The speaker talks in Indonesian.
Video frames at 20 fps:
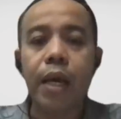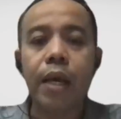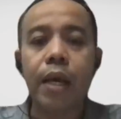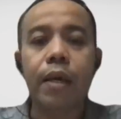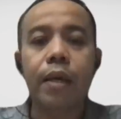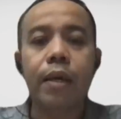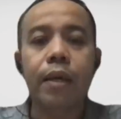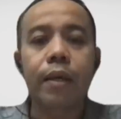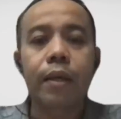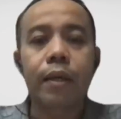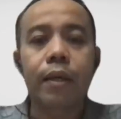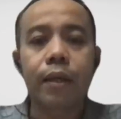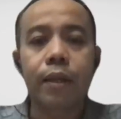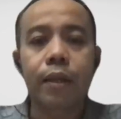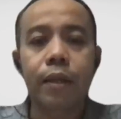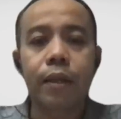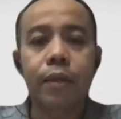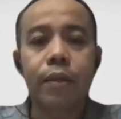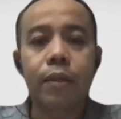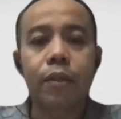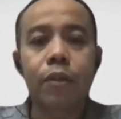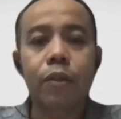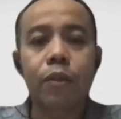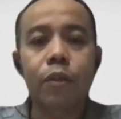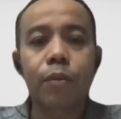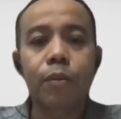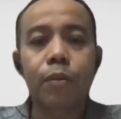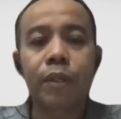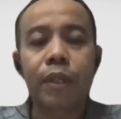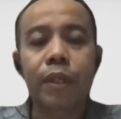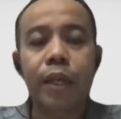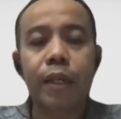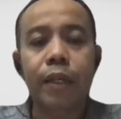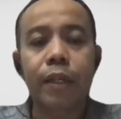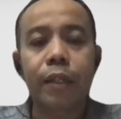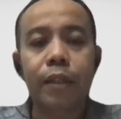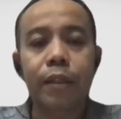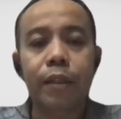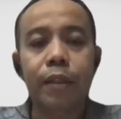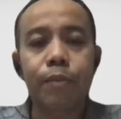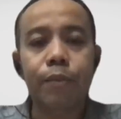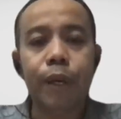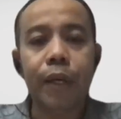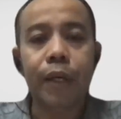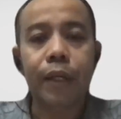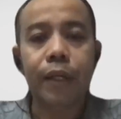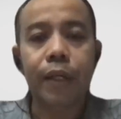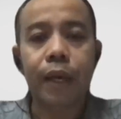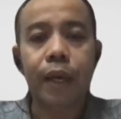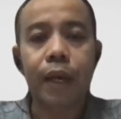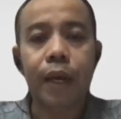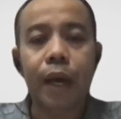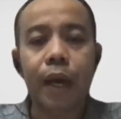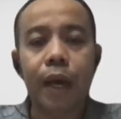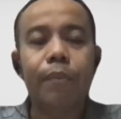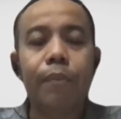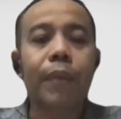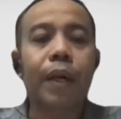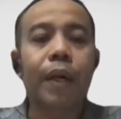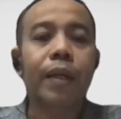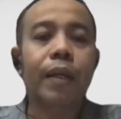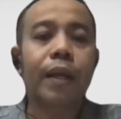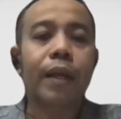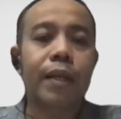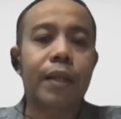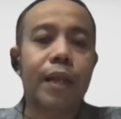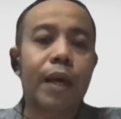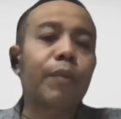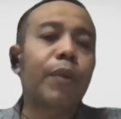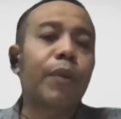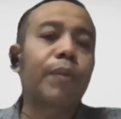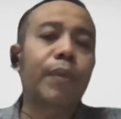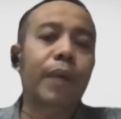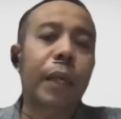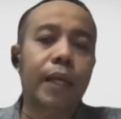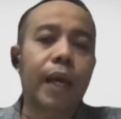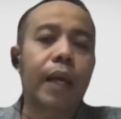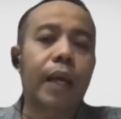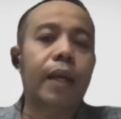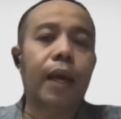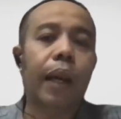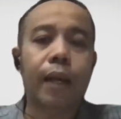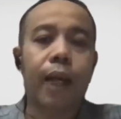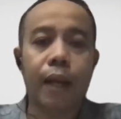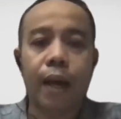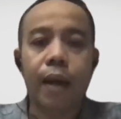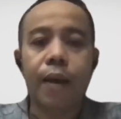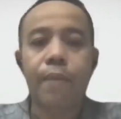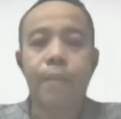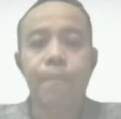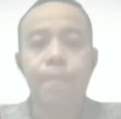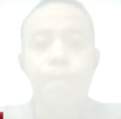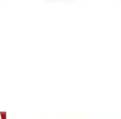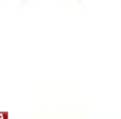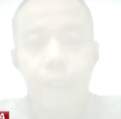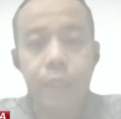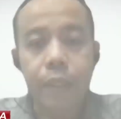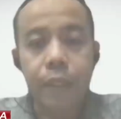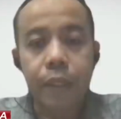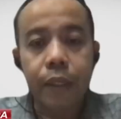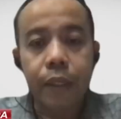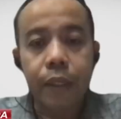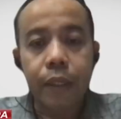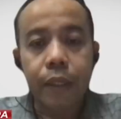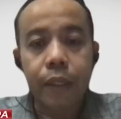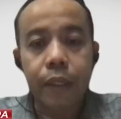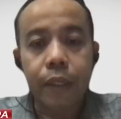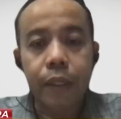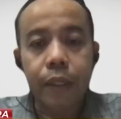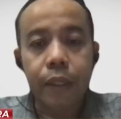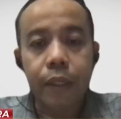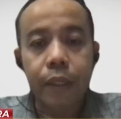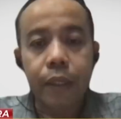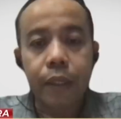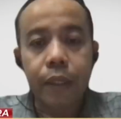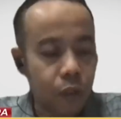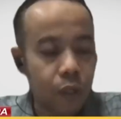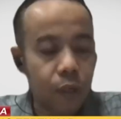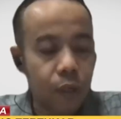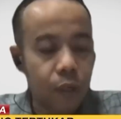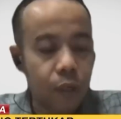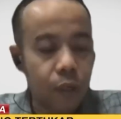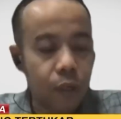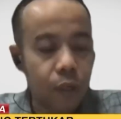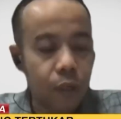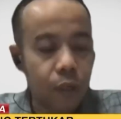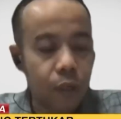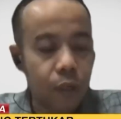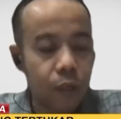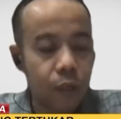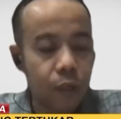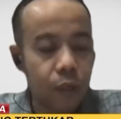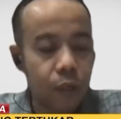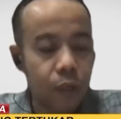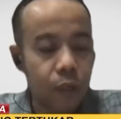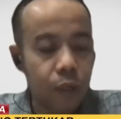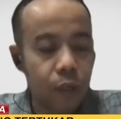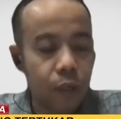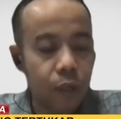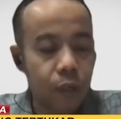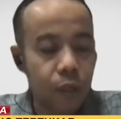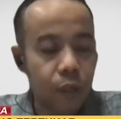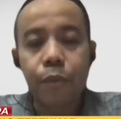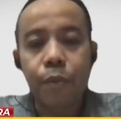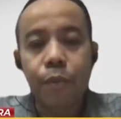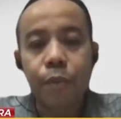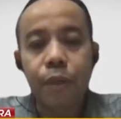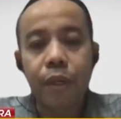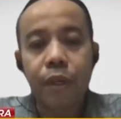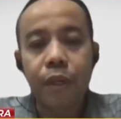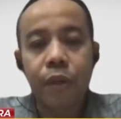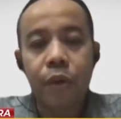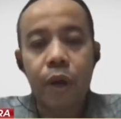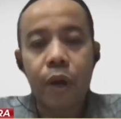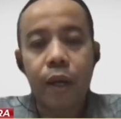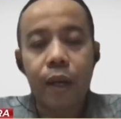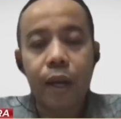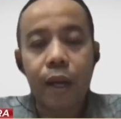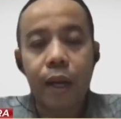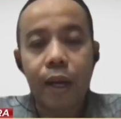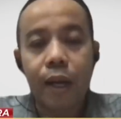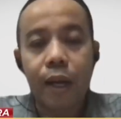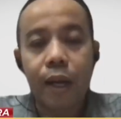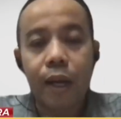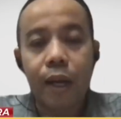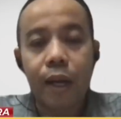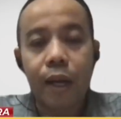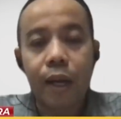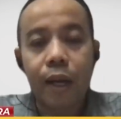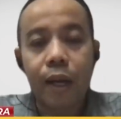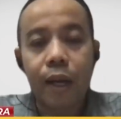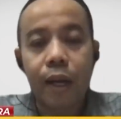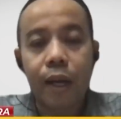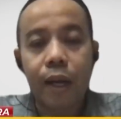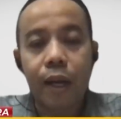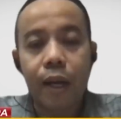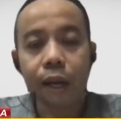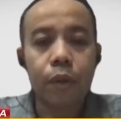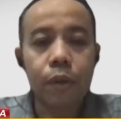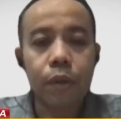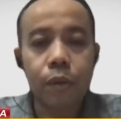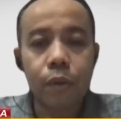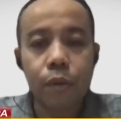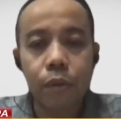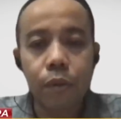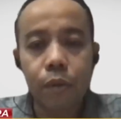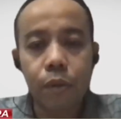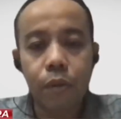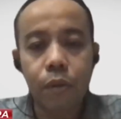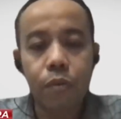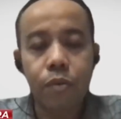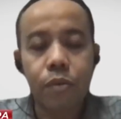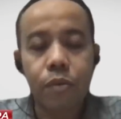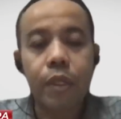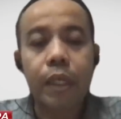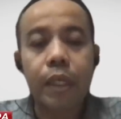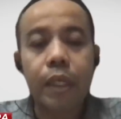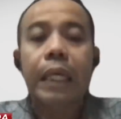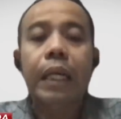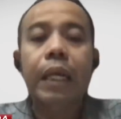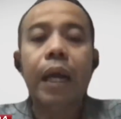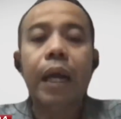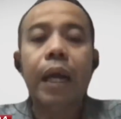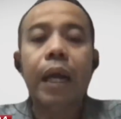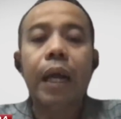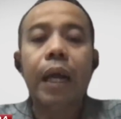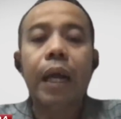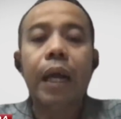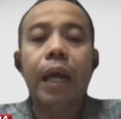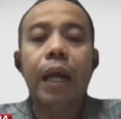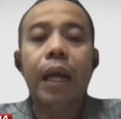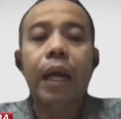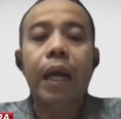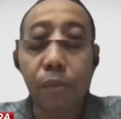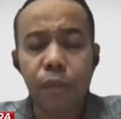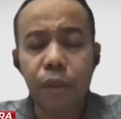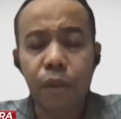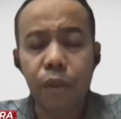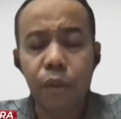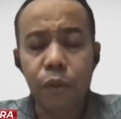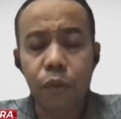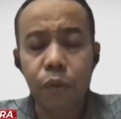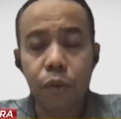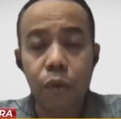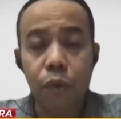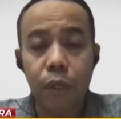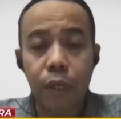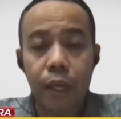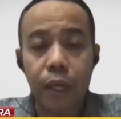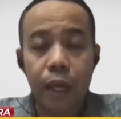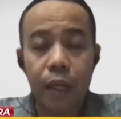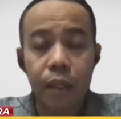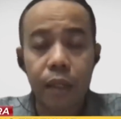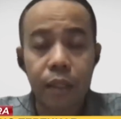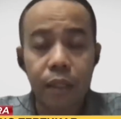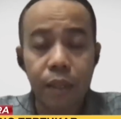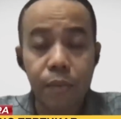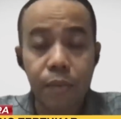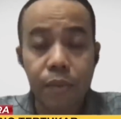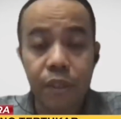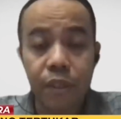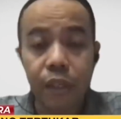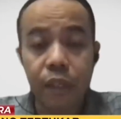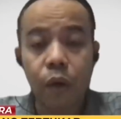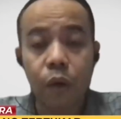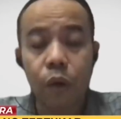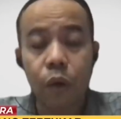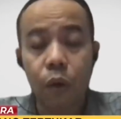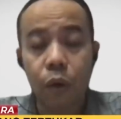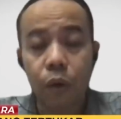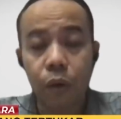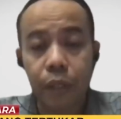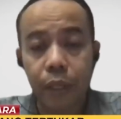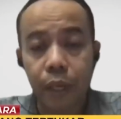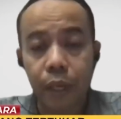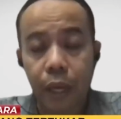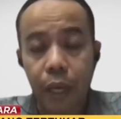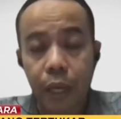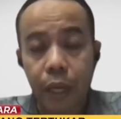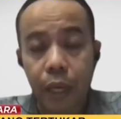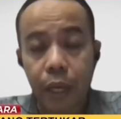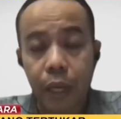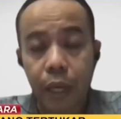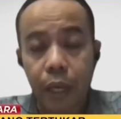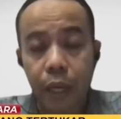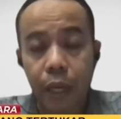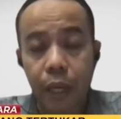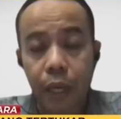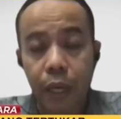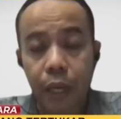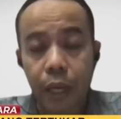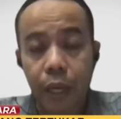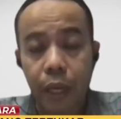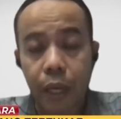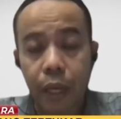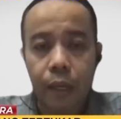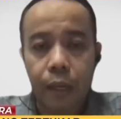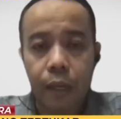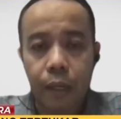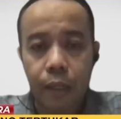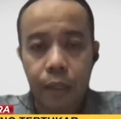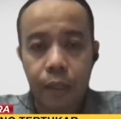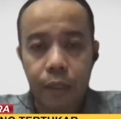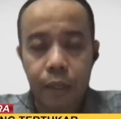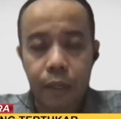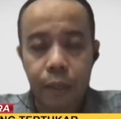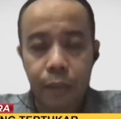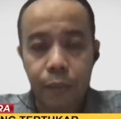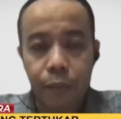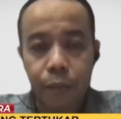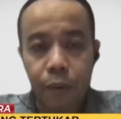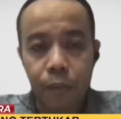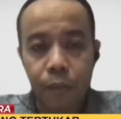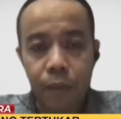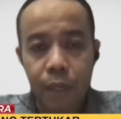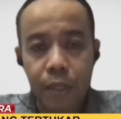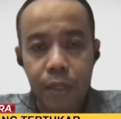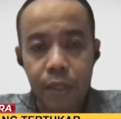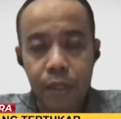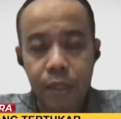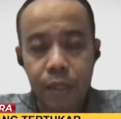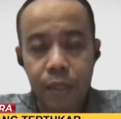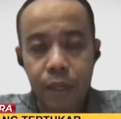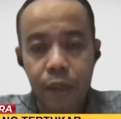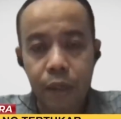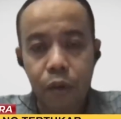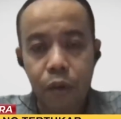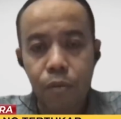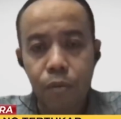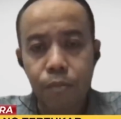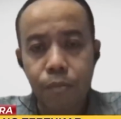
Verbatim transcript: dan seterusnya ini tentu menjadi tempat yang aman dan nyaman bagi anak-anak. Tentu kita menghimbau kepada Dinas Pemuda Perempuan Pelindung Anak Kabupaten Bogor untuk segera ya untuk menurunkan tim psikolognya karena dari informasi